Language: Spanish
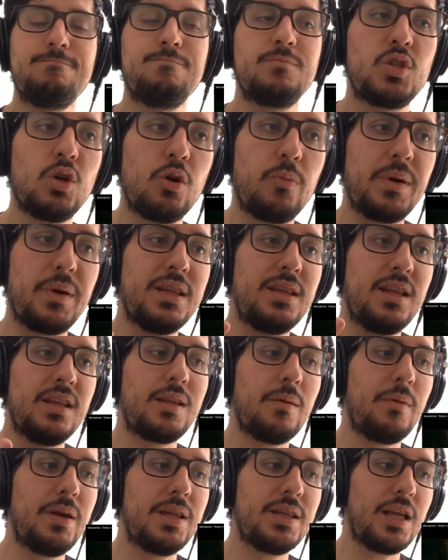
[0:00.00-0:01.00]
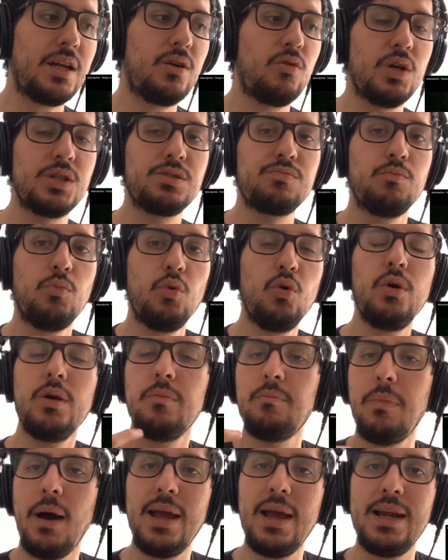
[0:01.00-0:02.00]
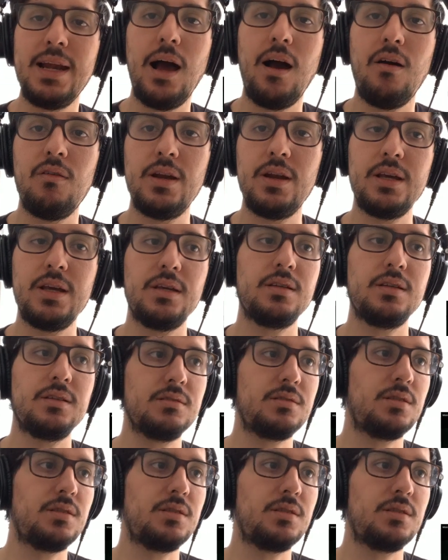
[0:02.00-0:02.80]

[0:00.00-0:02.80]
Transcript: sorprendentemente no es muy bailable,